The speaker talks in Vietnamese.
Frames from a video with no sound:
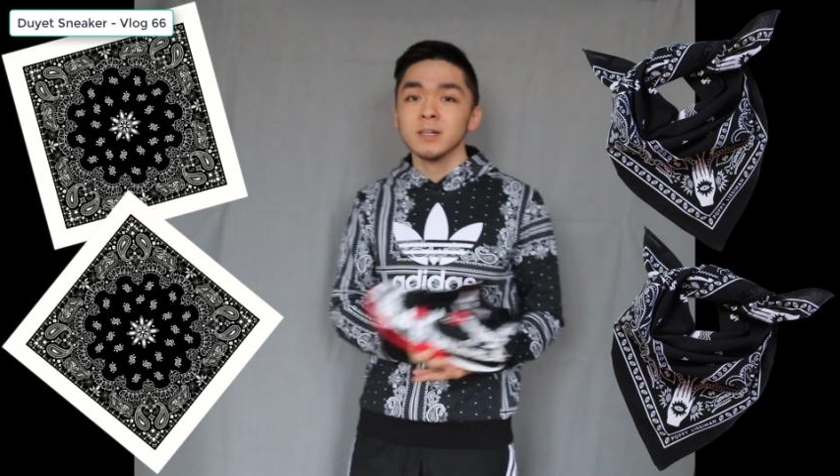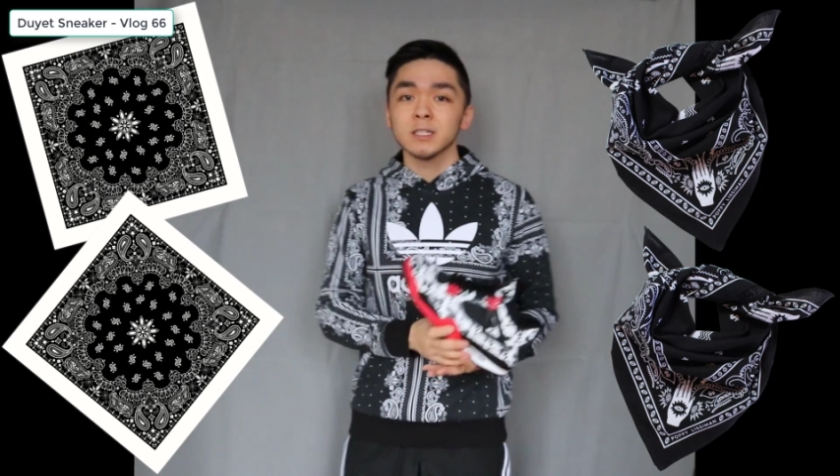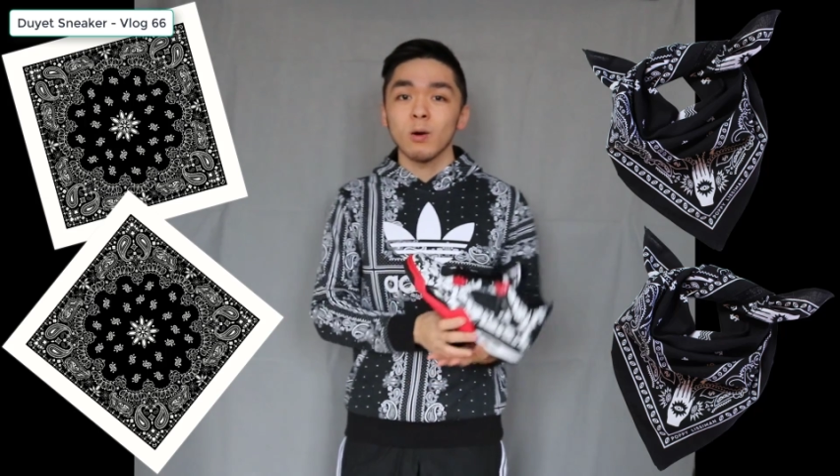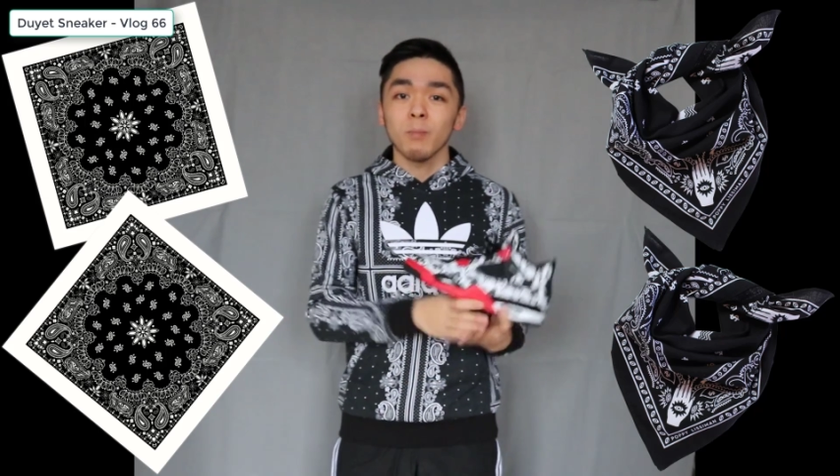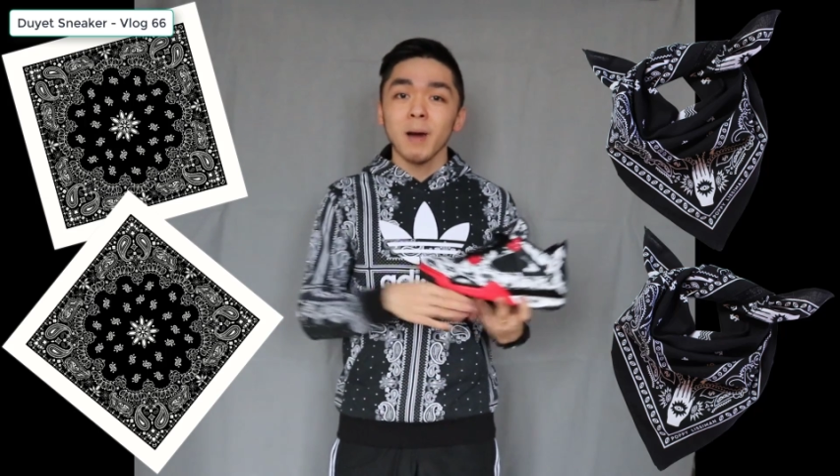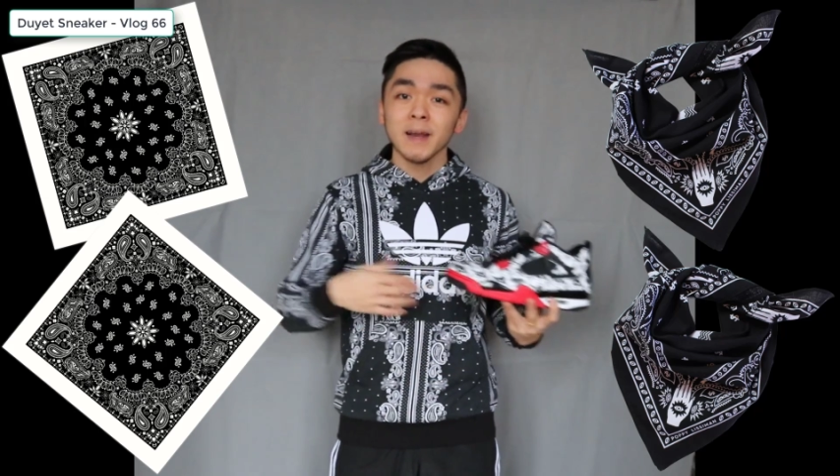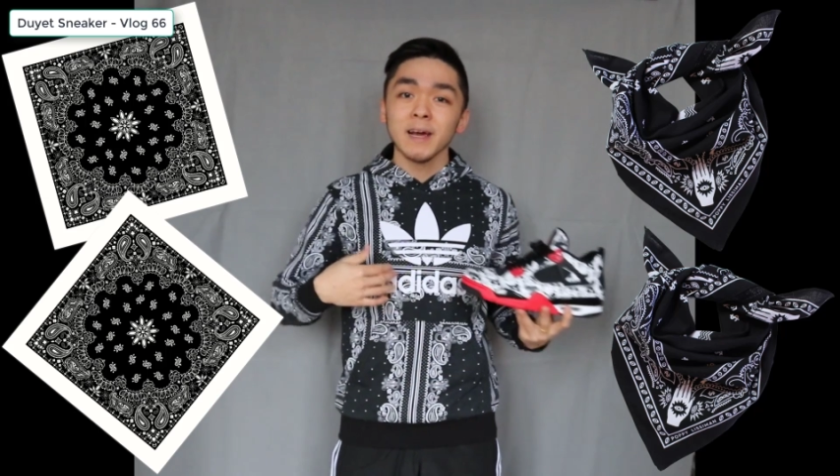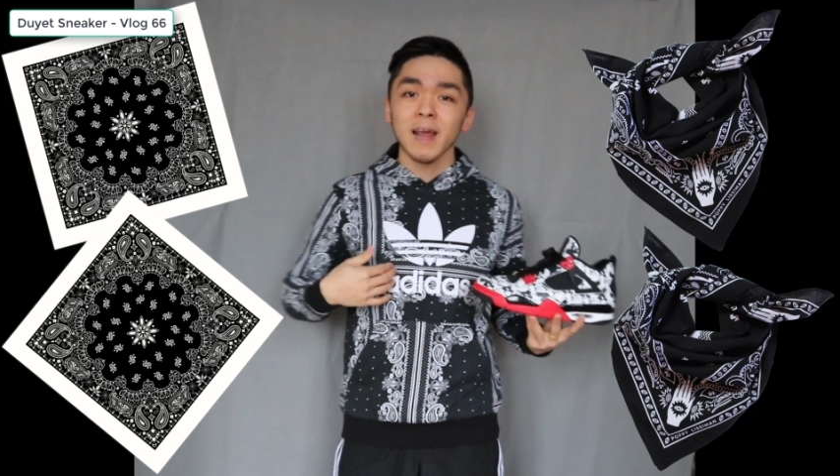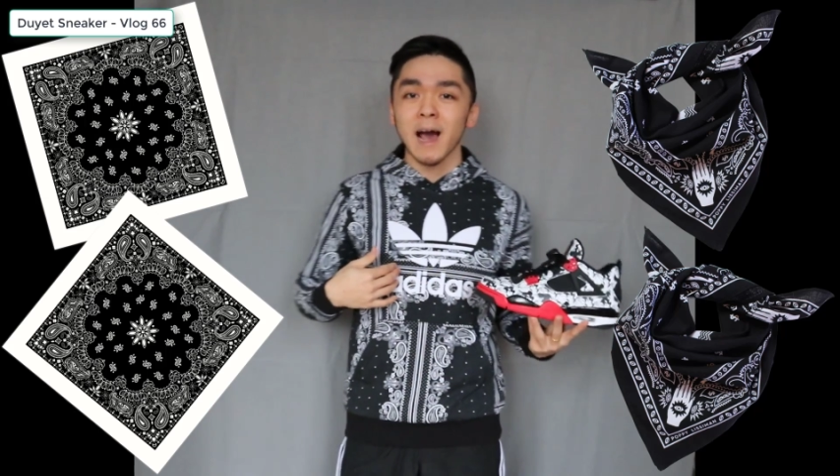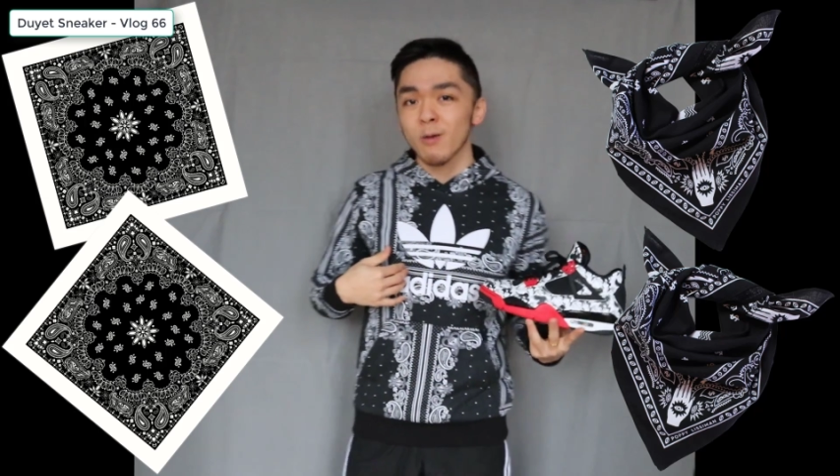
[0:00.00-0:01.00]
xong rồi may
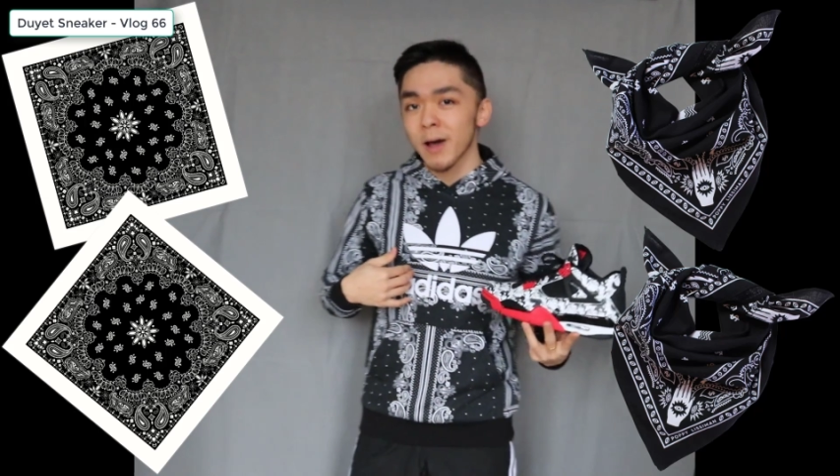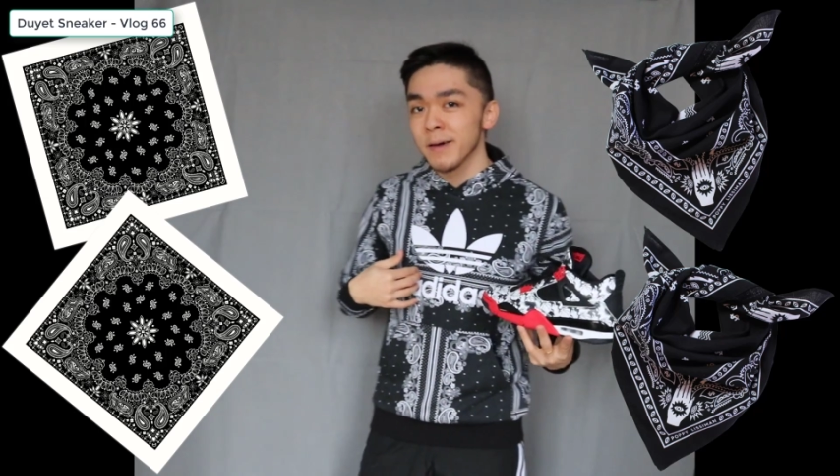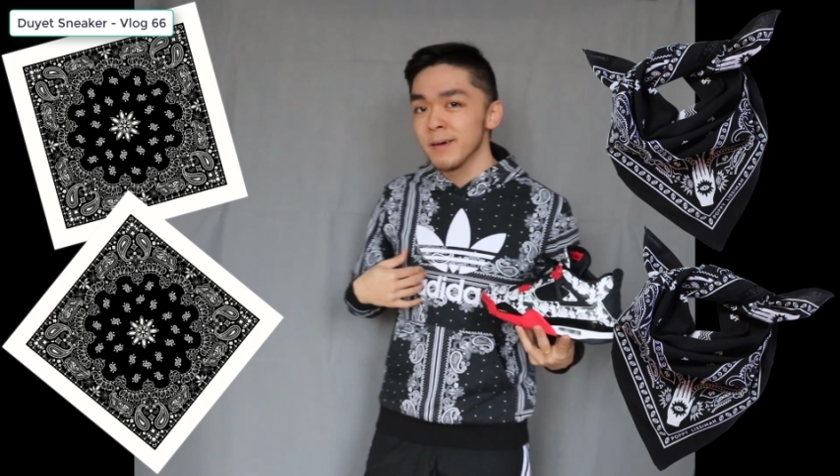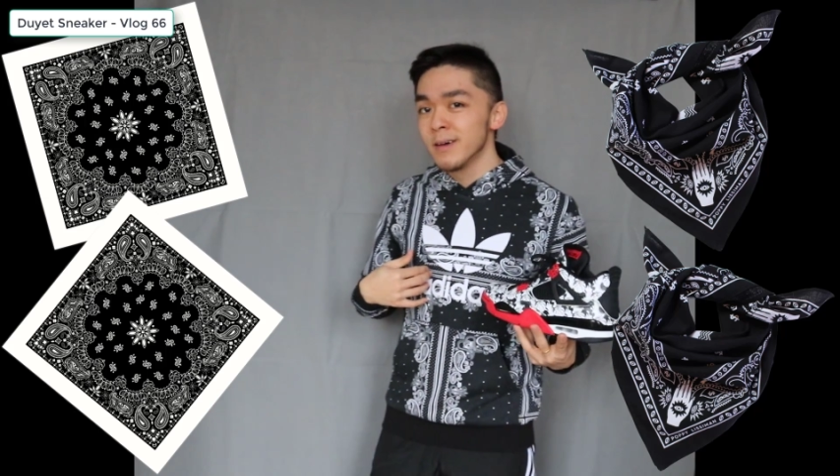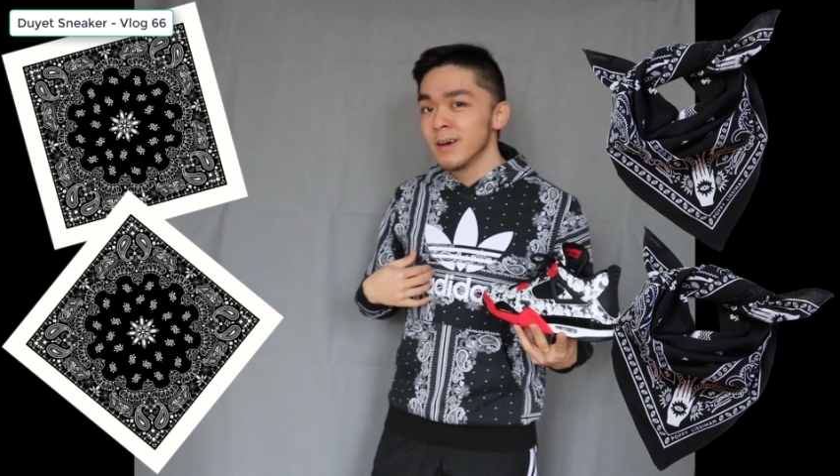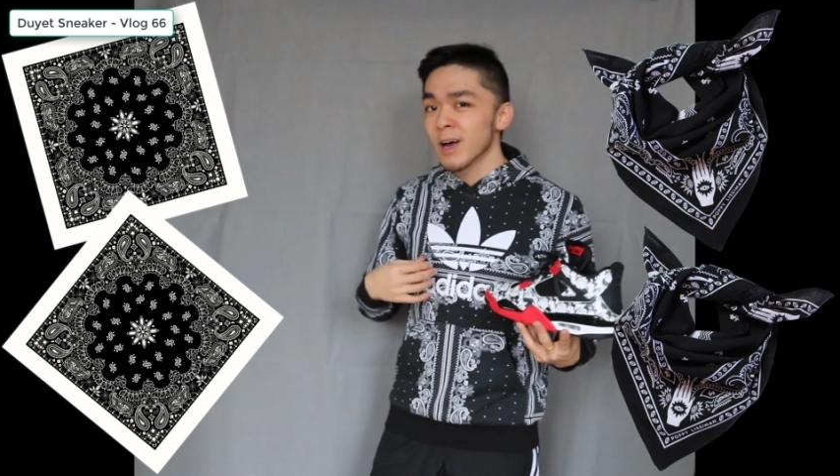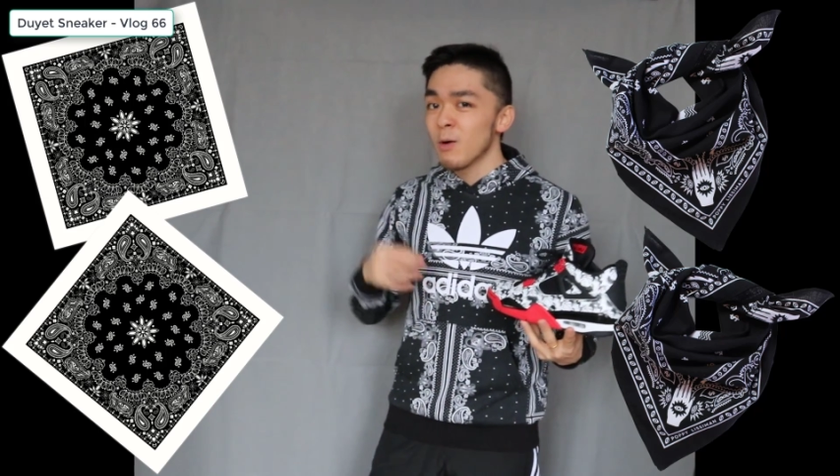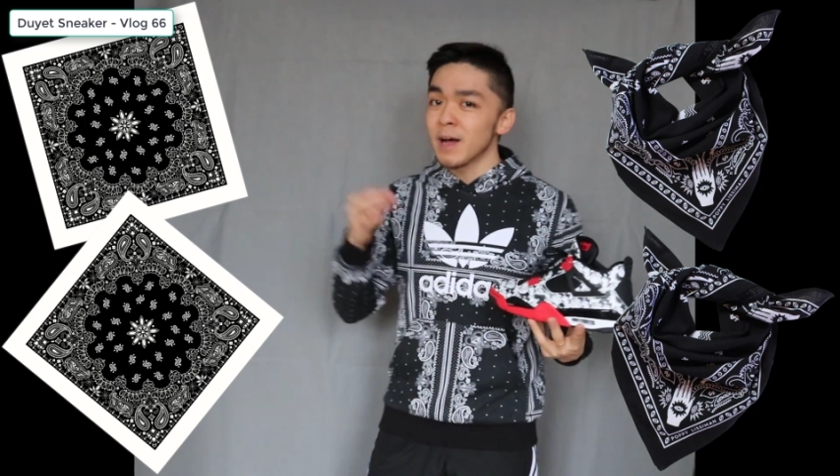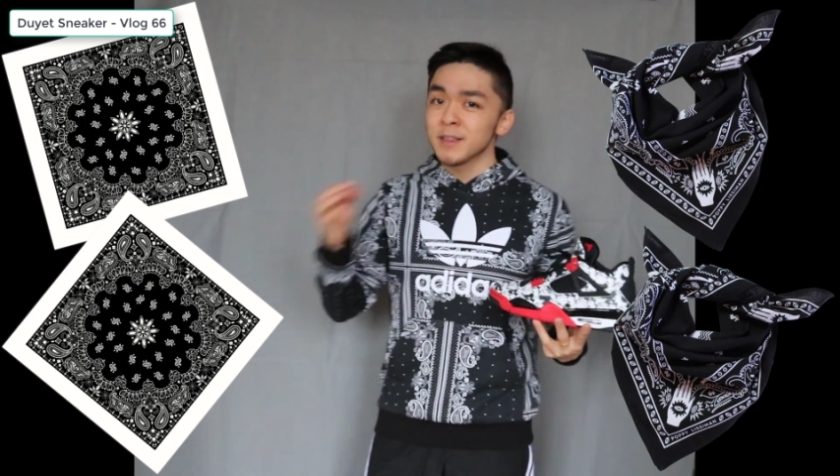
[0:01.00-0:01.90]
lên cái áo này cái họa